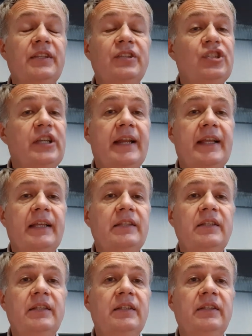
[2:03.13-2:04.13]
in cerca
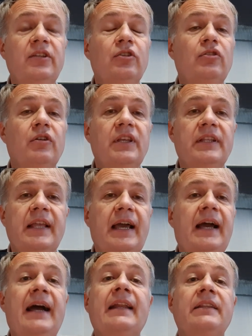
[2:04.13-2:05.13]
di, di,
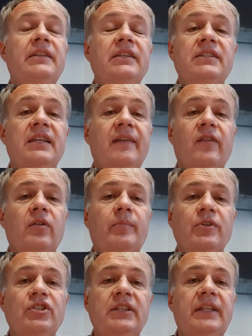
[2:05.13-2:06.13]
notorietà, artisti che vanno a
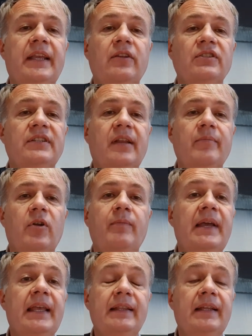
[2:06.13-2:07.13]
progetti che non sarebbero
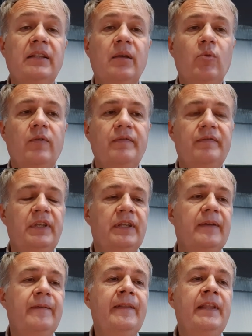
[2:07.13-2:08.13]
mai andati a buon
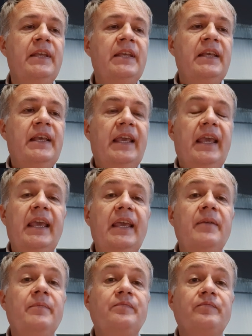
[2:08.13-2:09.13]
fine.
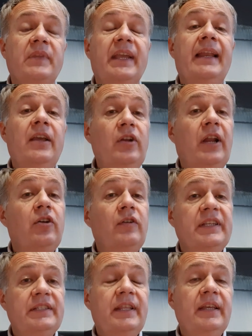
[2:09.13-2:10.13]
E, mm, e Leonard
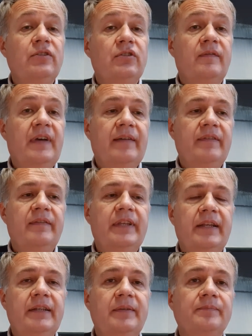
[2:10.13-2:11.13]
Cohen stesso va a
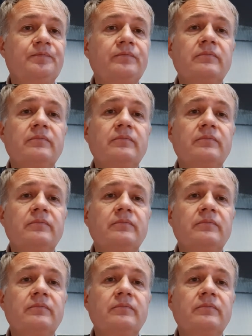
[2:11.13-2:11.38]
vivere lì